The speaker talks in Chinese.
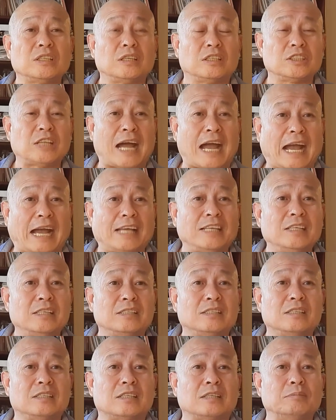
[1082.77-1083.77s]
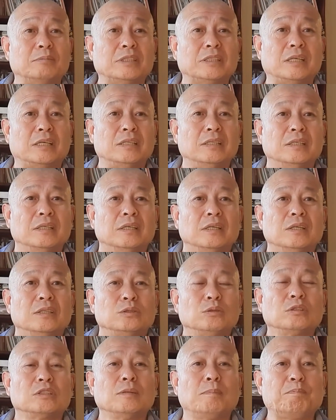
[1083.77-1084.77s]
上的含义是什么呢？
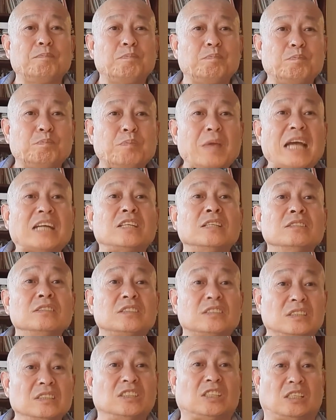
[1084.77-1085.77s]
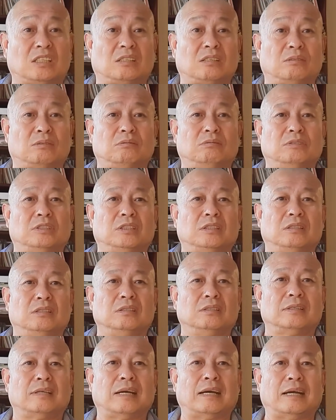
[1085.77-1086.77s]
就是变成自己的东西，
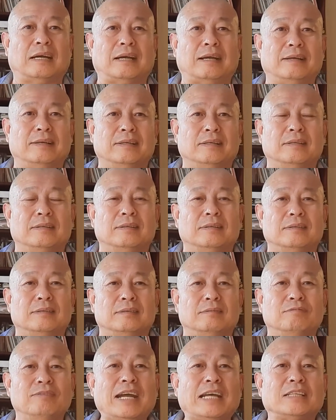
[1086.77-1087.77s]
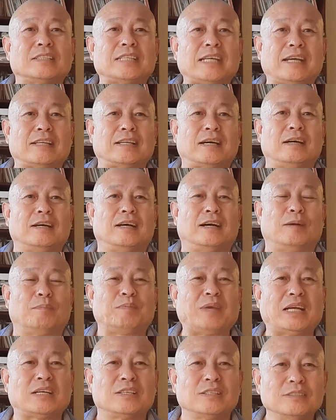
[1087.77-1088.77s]
哎，外在的啊，
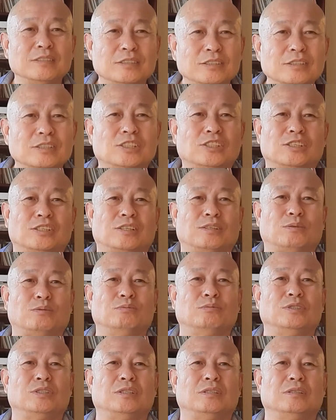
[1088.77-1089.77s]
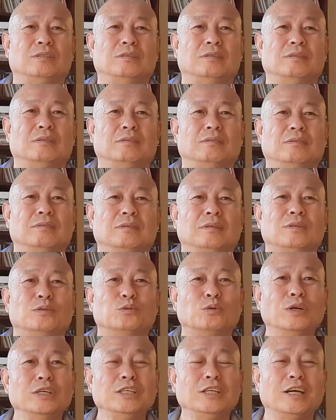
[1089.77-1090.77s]
变成自己的东西，
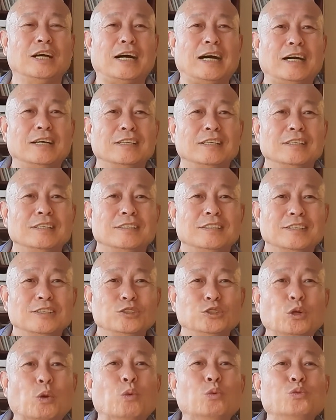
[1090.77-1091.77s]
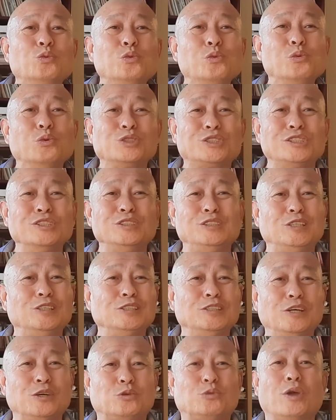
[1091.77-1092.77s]
所以啊。融入自
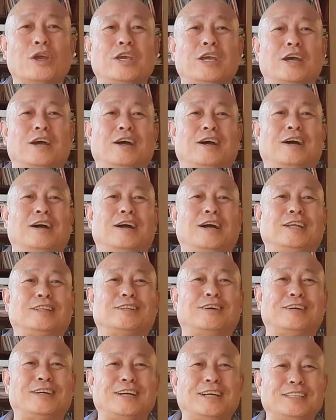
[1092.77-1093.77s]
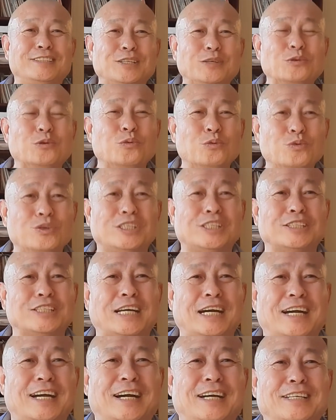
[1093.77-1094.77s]
己的血液啊！当然了，这有物质
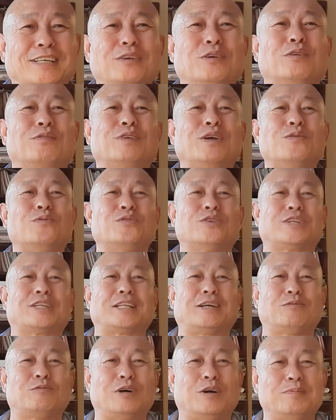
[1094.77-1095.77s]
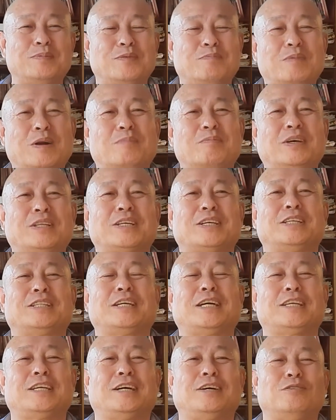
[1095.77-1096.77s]
的啊，也有非物质的。我们慢慢的跟
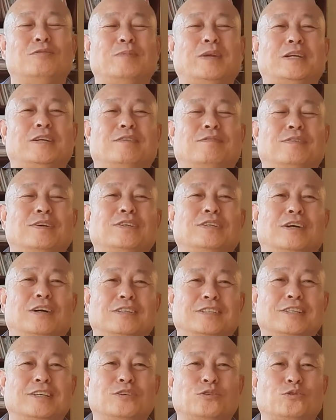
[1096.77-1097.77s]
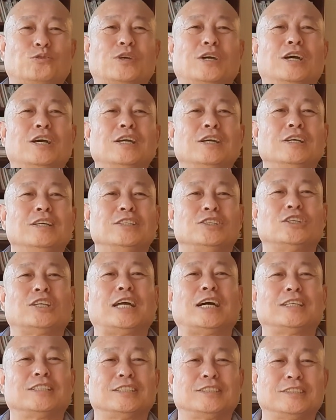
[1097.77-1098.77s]
大家后面的分享这个学其
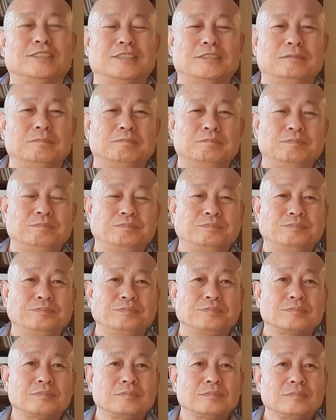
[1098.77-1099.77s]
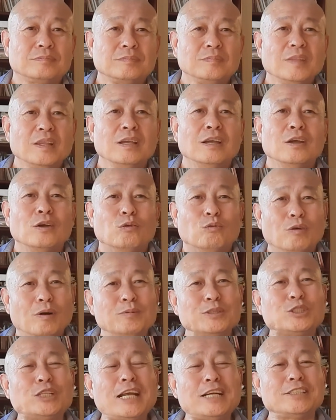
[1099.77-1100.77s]
他的字。我
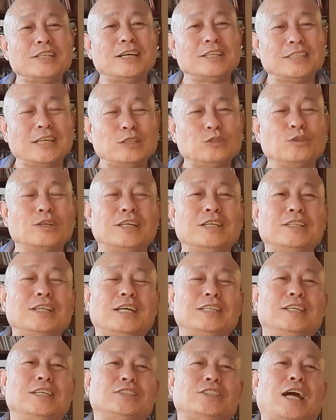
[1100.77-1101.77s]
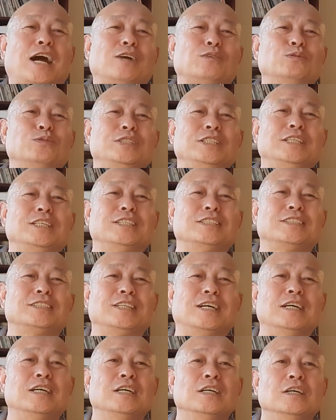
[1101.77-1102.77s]
们在这儿呢就跟大家插入一个
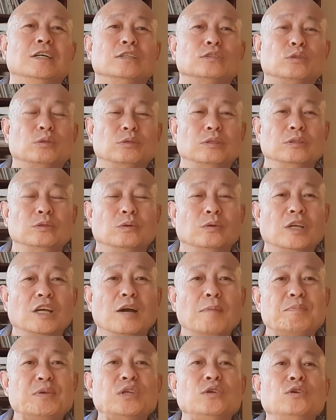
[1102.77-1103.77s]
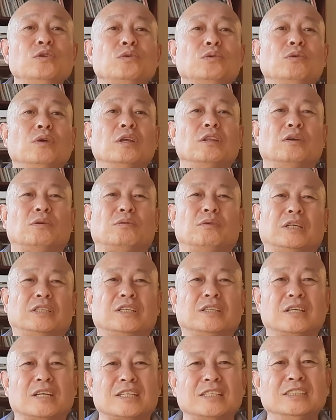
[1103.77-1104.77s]
字，就是有一个皮靴的靴，
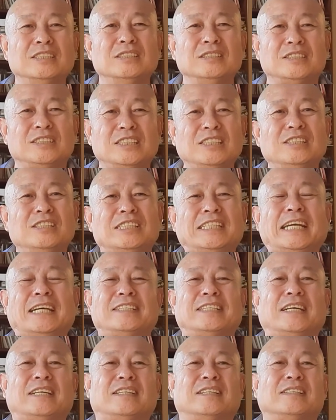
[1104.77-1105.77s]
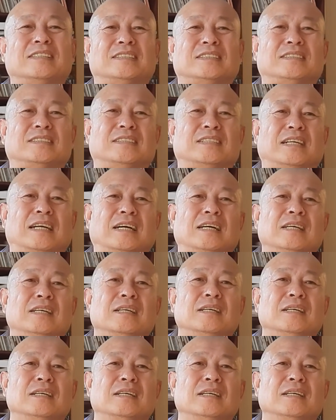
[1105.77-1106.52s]
这是更近现代这个字了，